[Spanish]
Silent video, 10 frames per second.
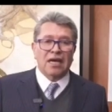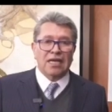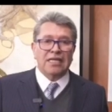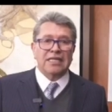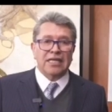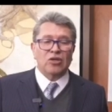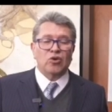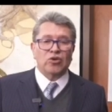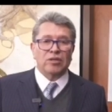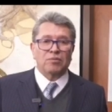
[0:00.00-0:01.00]
al
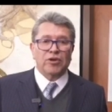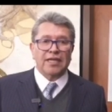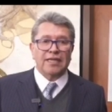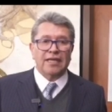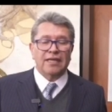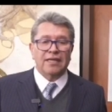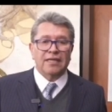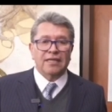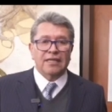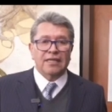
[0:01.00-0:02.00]
interior de Morena.
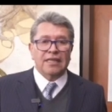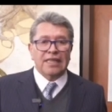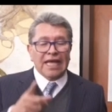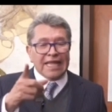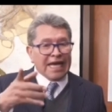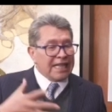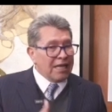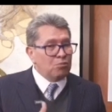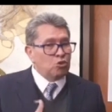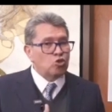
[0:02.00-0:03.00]
Nada
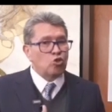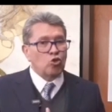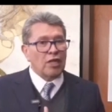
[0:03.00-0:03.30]
ganamos